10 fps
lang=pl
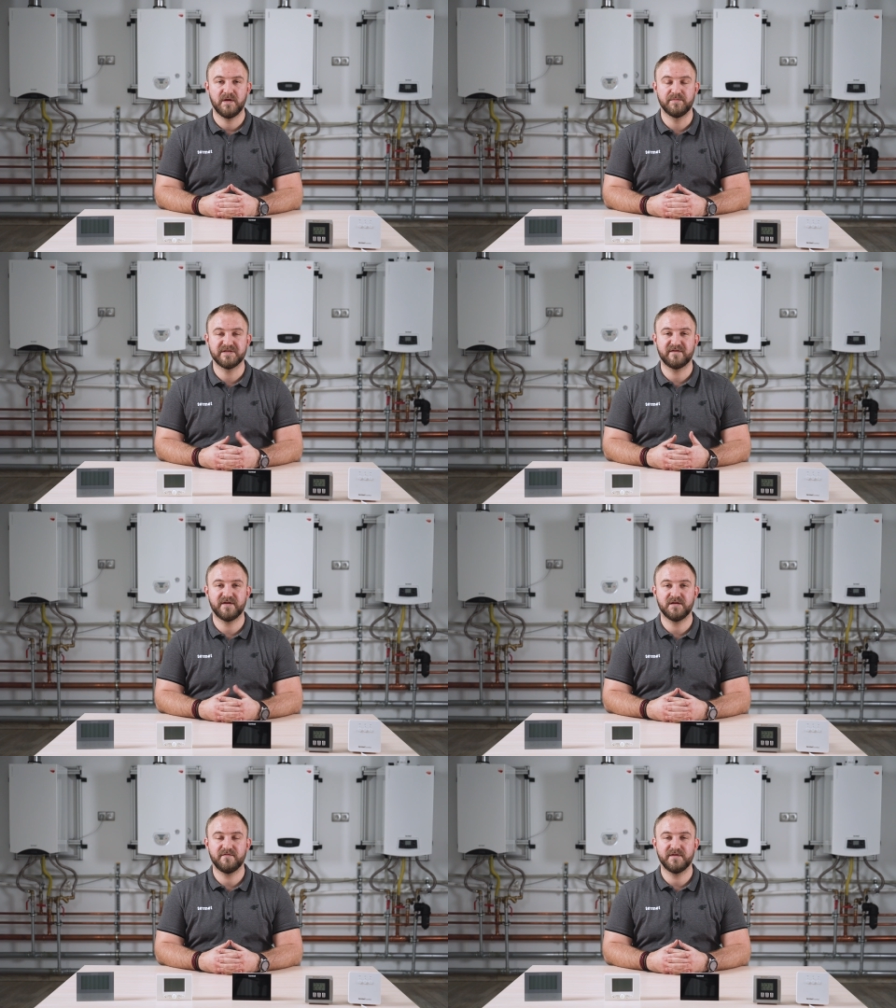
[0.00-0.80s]
Aby
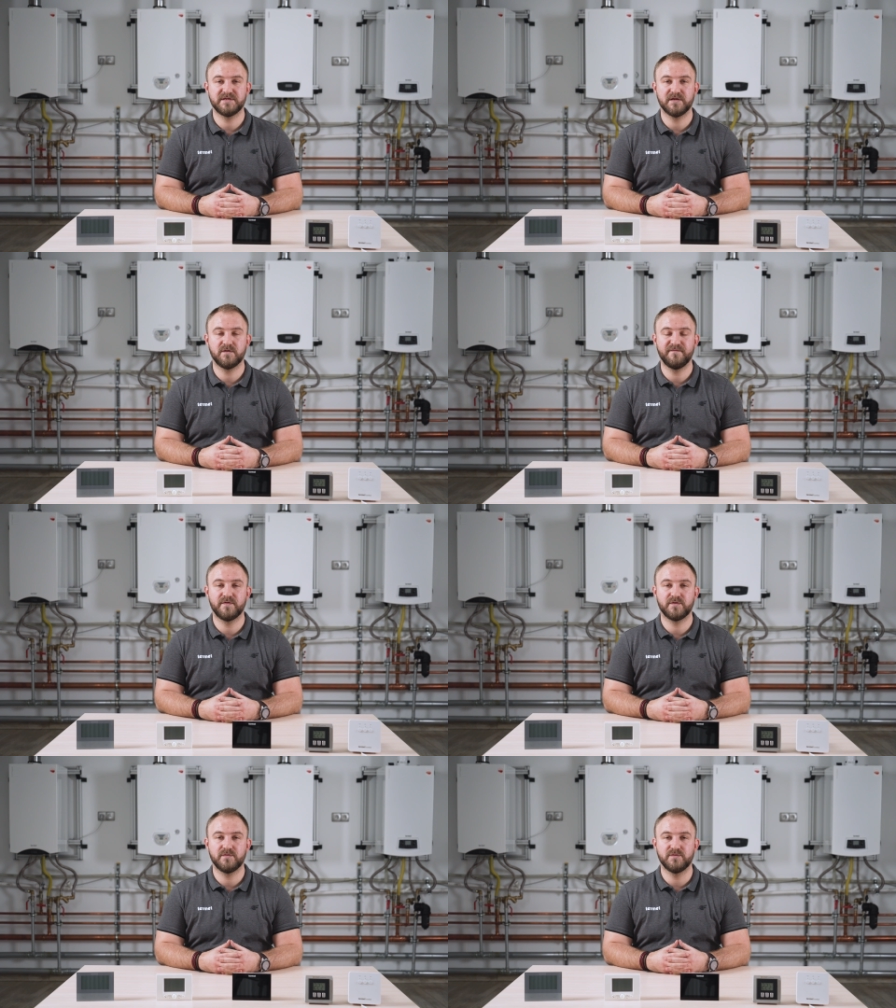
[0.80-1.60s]
zagwarantować sobie
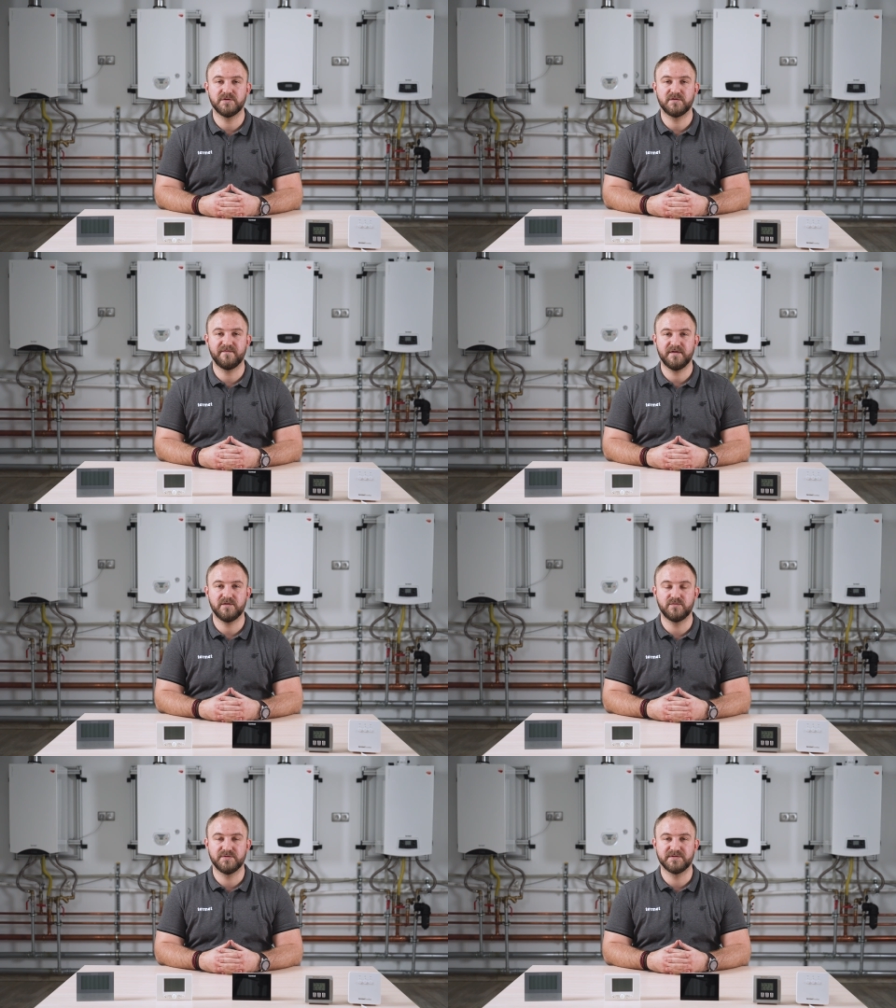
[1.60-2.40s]
komfort
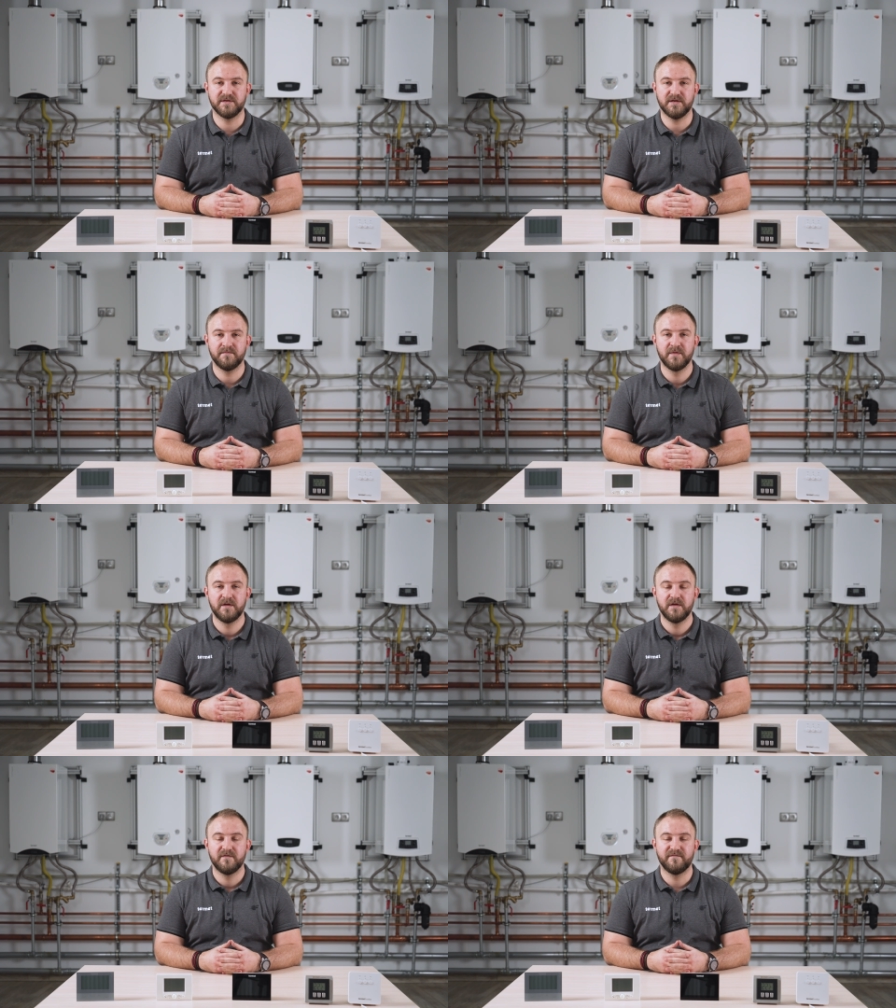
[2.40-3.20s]
użytkowania urządzenia,
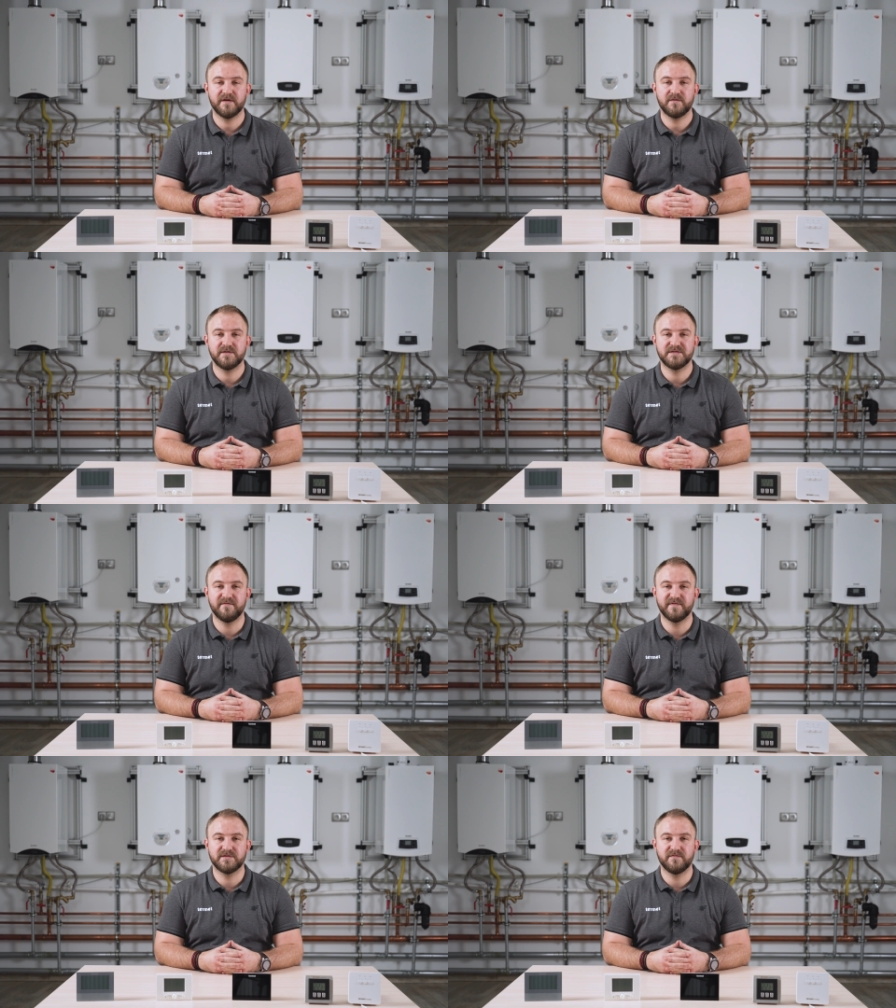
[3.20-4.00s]
warto jest
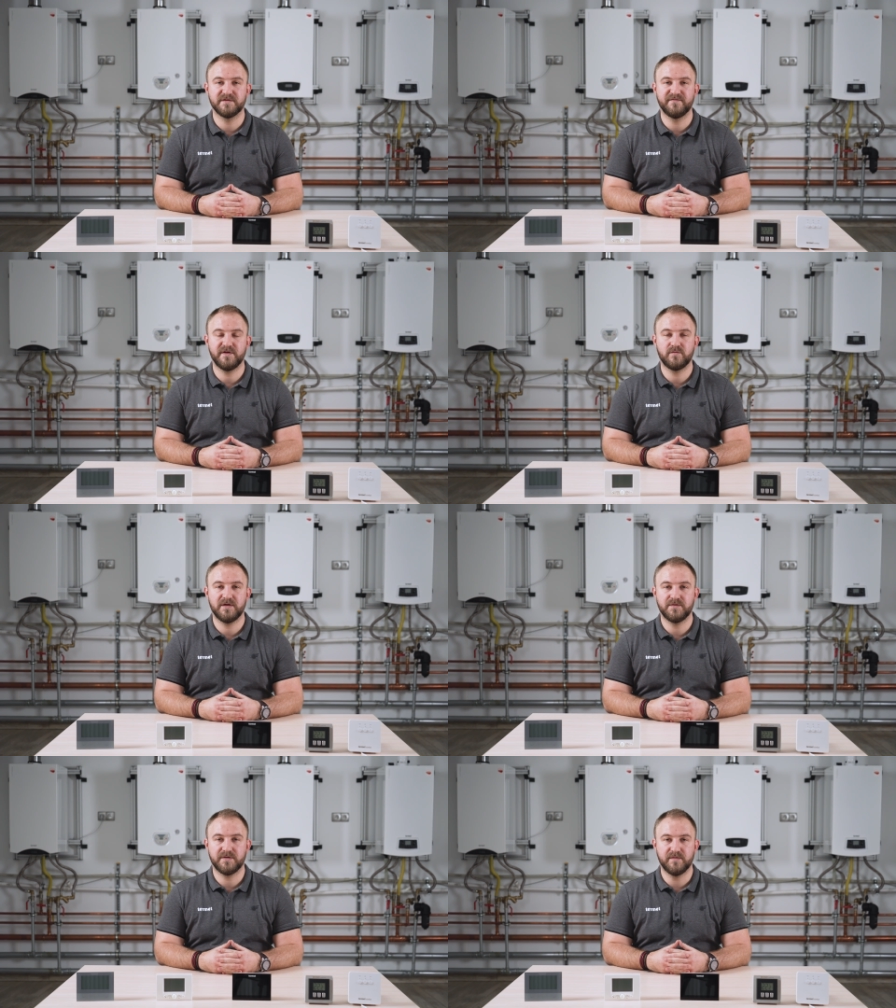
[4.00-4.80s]
zainwestować w
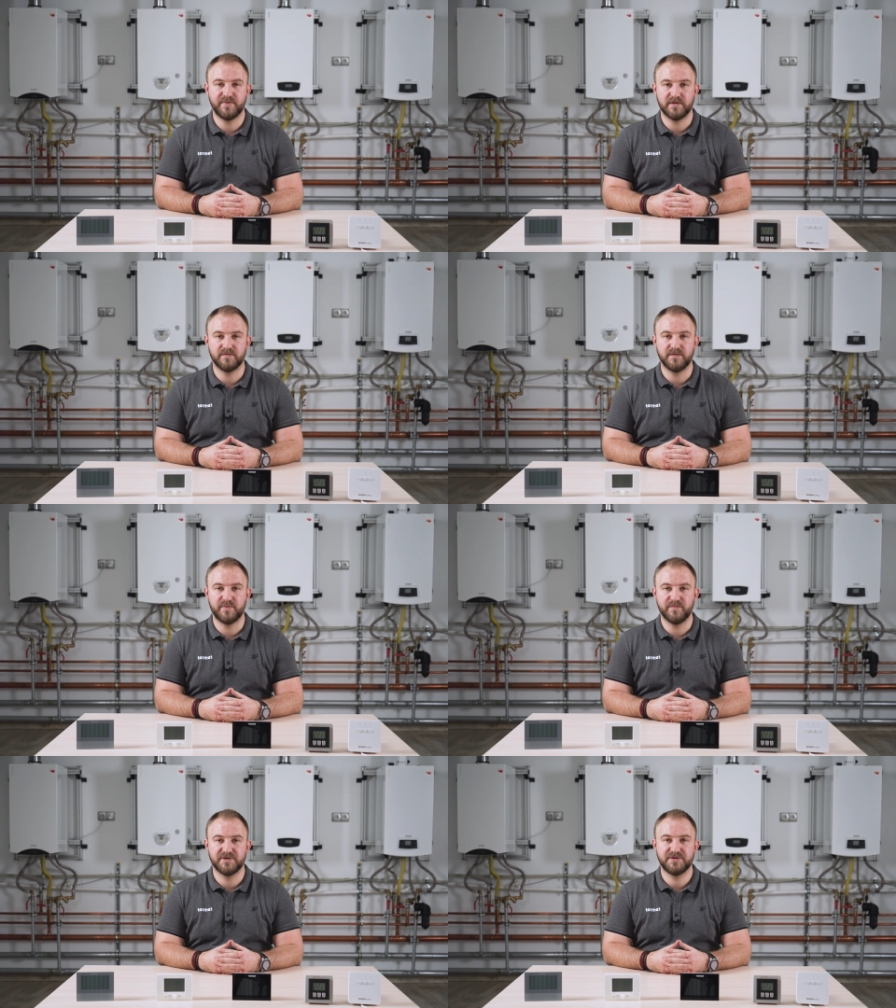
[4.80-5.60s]
regulator temperatury
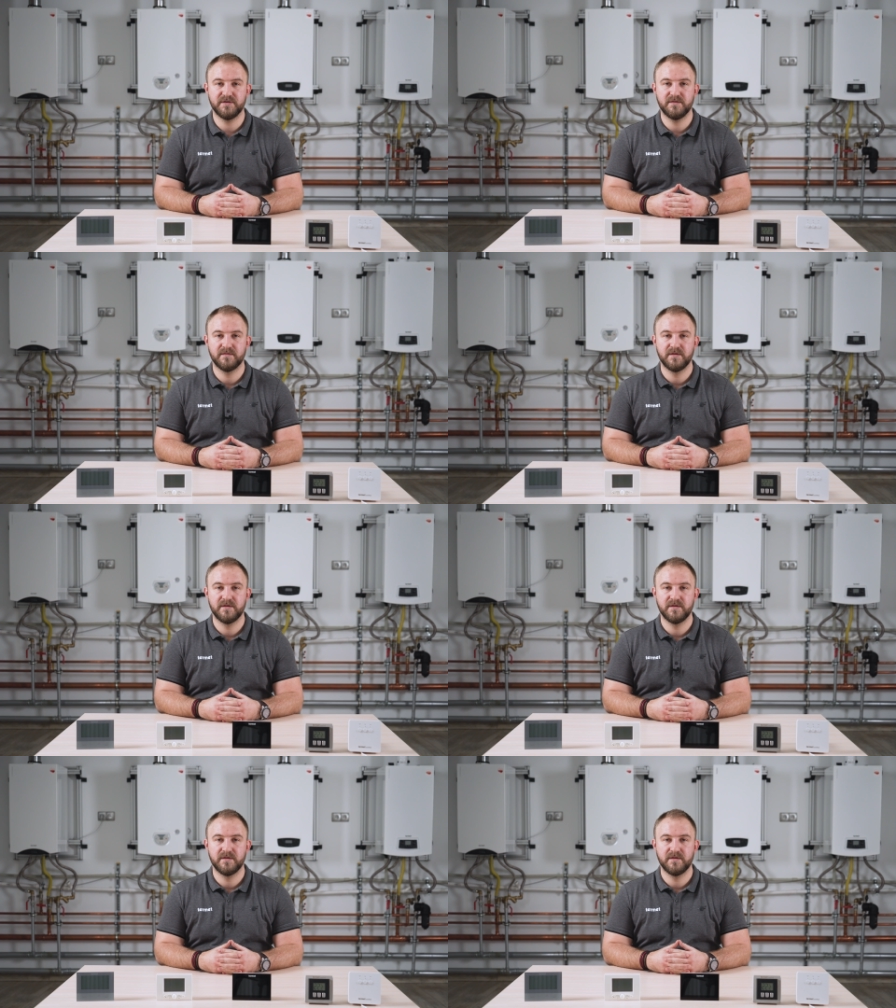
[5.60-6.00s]
pomieszczeń.